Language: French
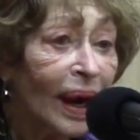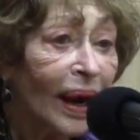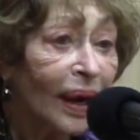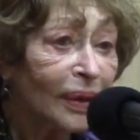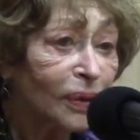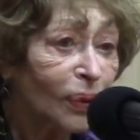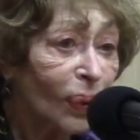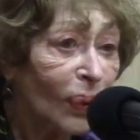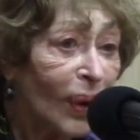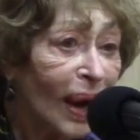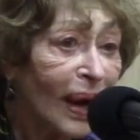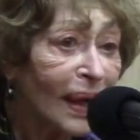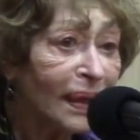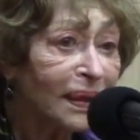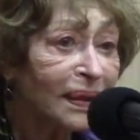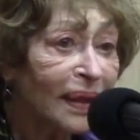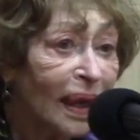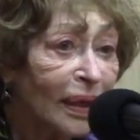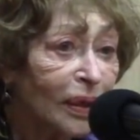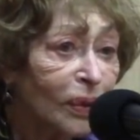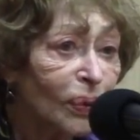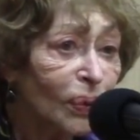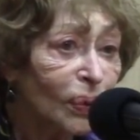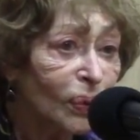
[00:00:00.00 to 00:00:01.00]
à droite,
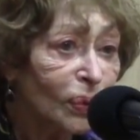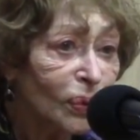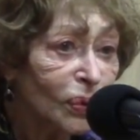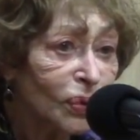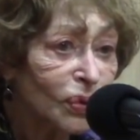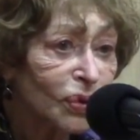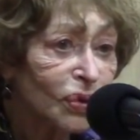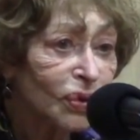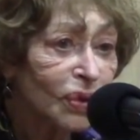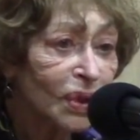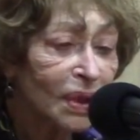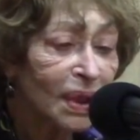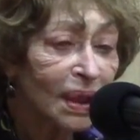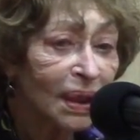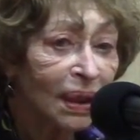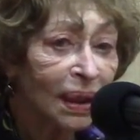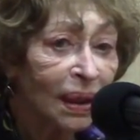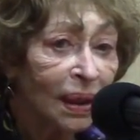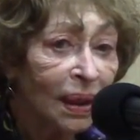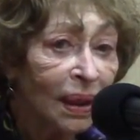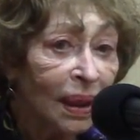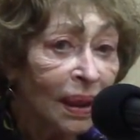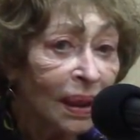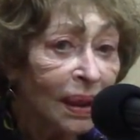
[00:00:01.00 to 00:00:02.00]
à gauche,
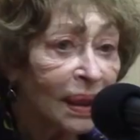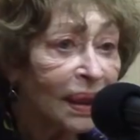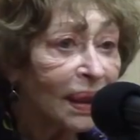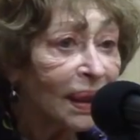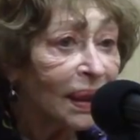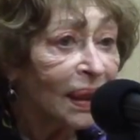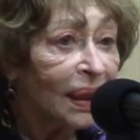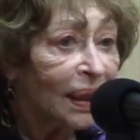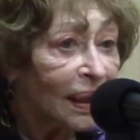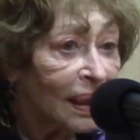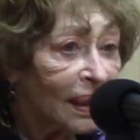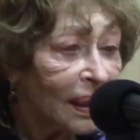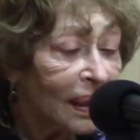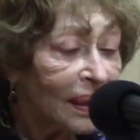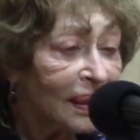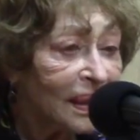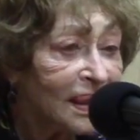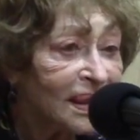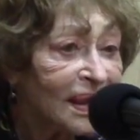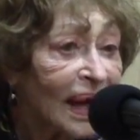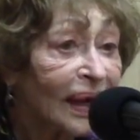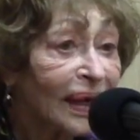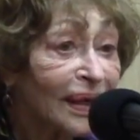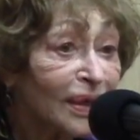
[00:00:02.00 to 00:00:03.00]
et, et
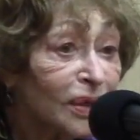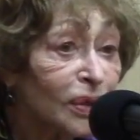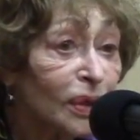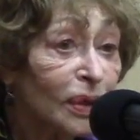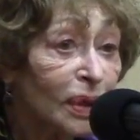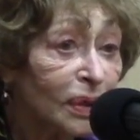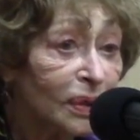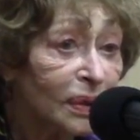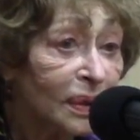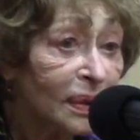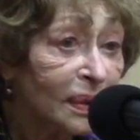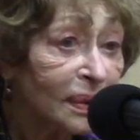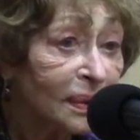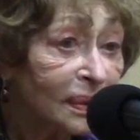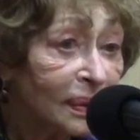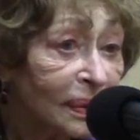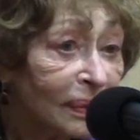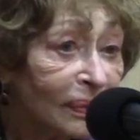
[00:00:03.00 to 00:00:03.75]
ça résonne,